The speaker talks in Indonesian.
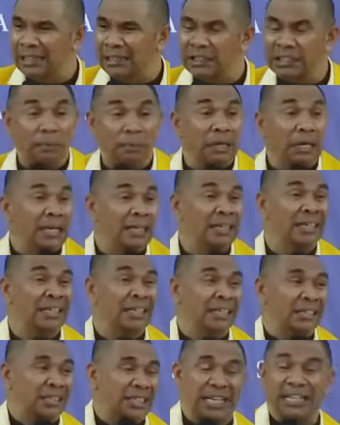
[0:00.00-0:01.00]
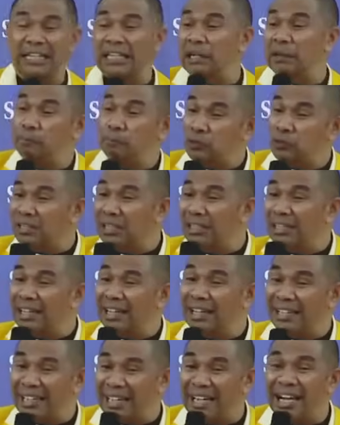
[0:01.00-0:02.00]
Saya bilang, saya tidak pusing
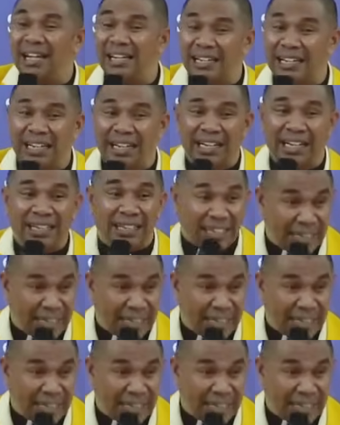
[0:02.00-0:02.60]
dengan neraka.